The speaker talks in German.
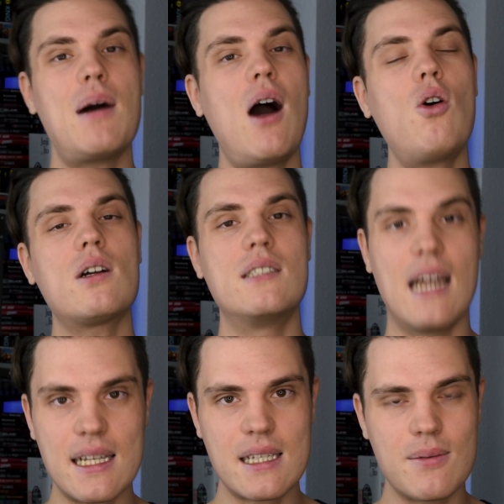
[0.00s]
Aber auch
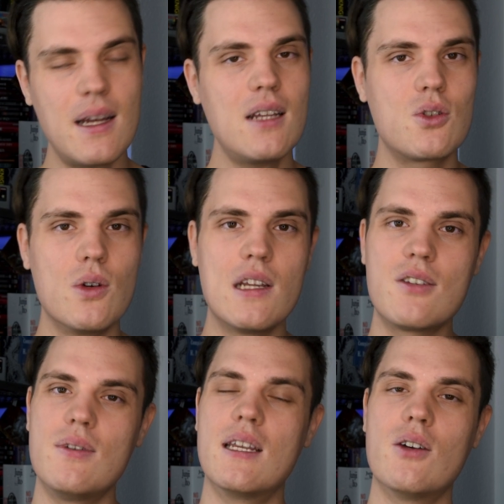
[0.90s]
das war
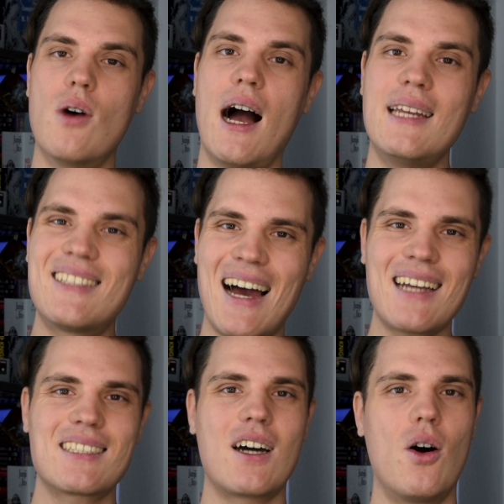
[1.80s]
natürlich wieder nur ein
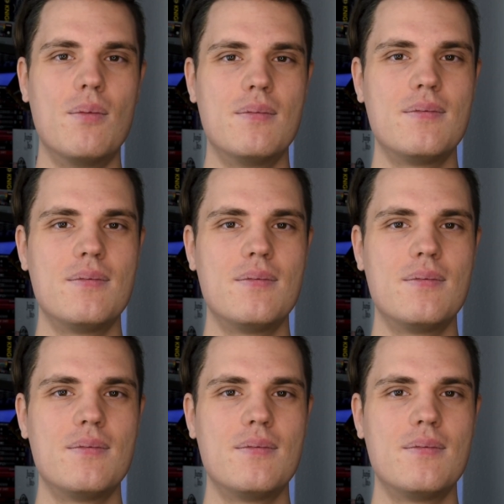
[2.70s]
Tagtraum.